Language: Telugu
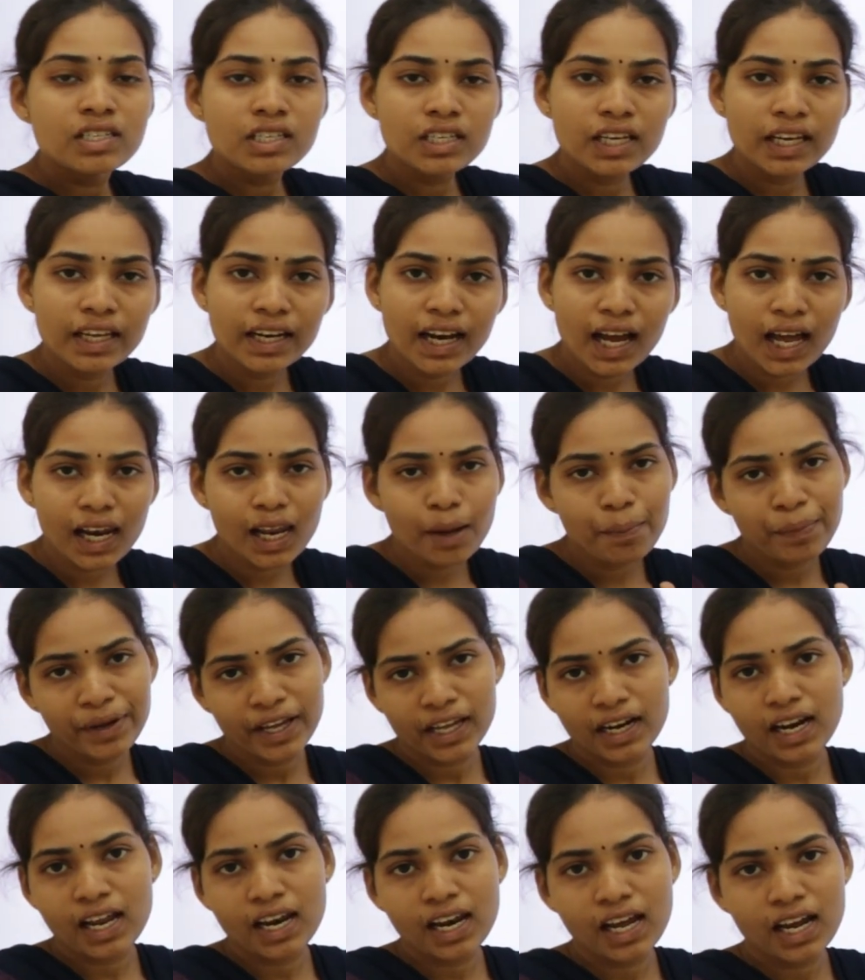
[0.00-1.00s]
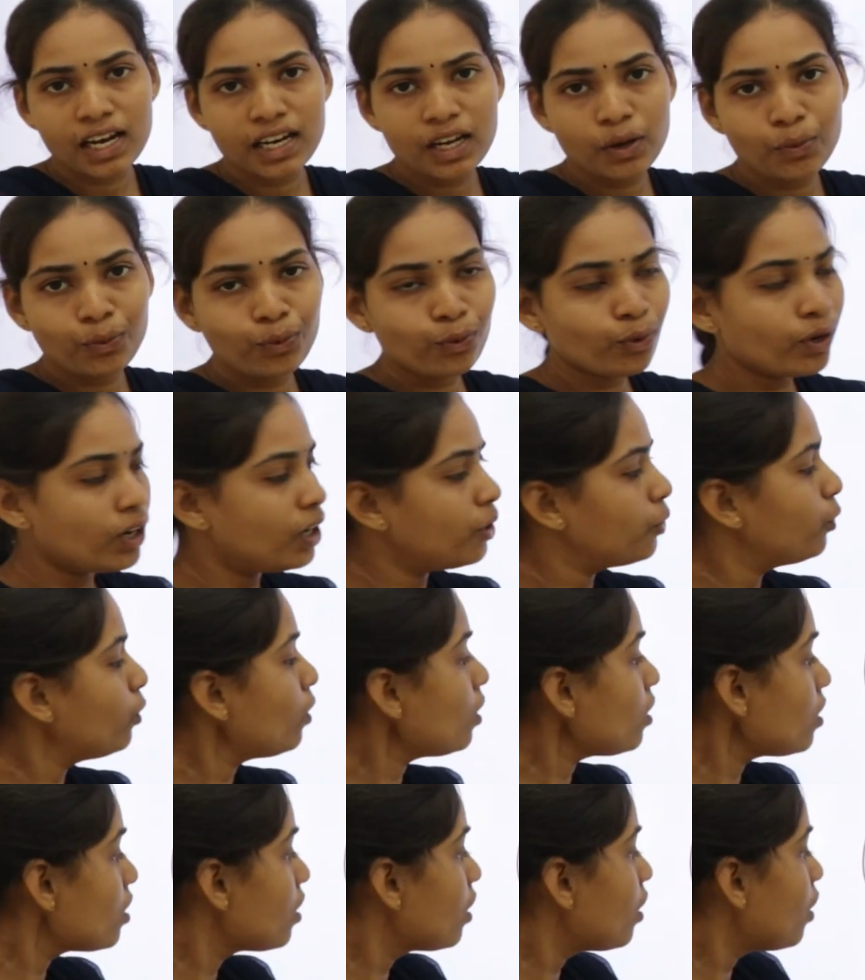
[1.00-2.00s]
చీరాల పేరాల అనే
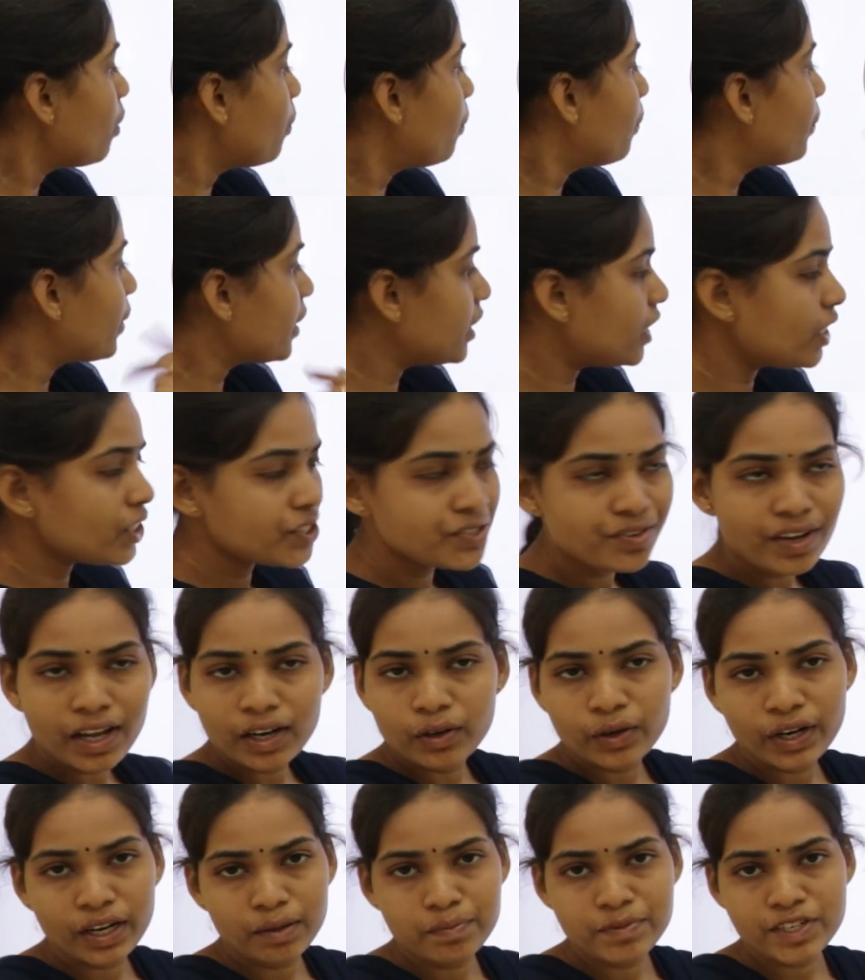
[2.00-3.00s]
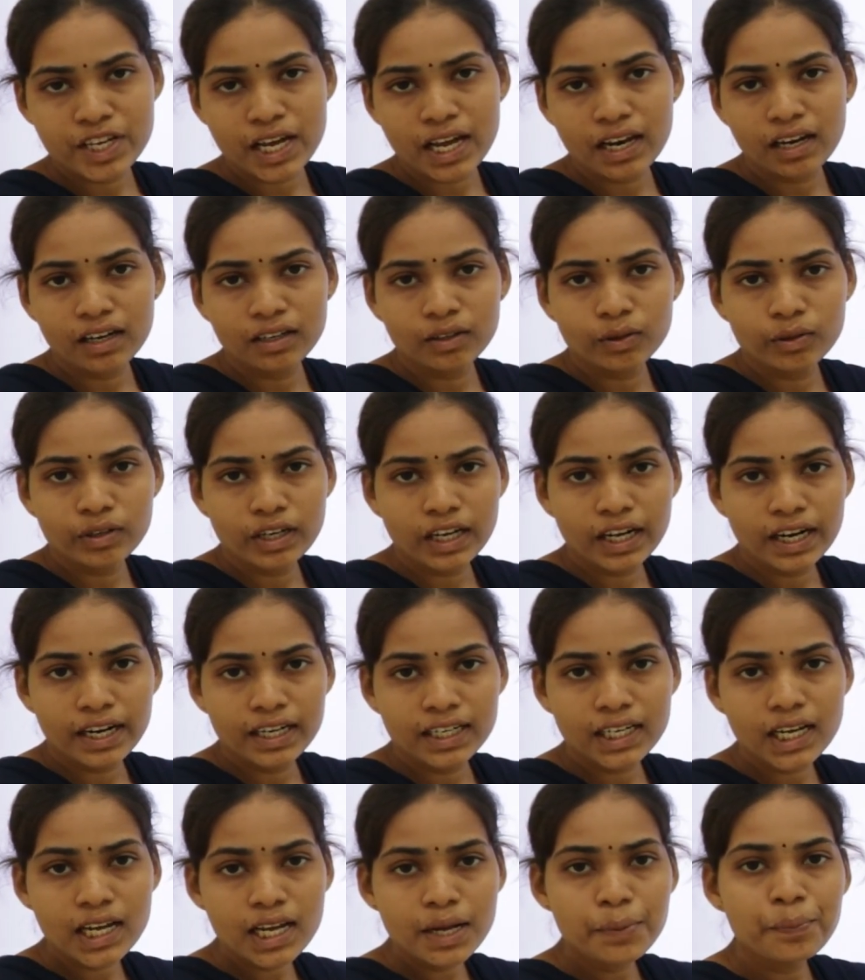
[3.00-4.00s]
ఊర్లను బ్రిటిష్ వారు ఏం
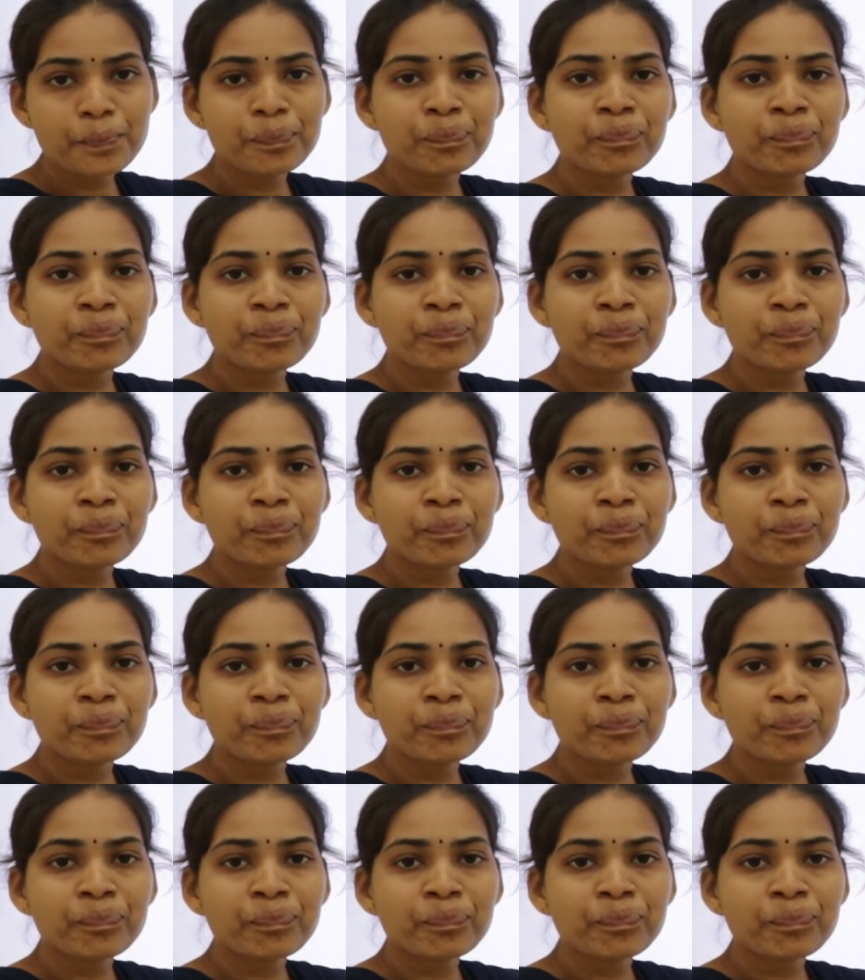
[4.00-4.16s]
చేయాలనుకున్నారంటే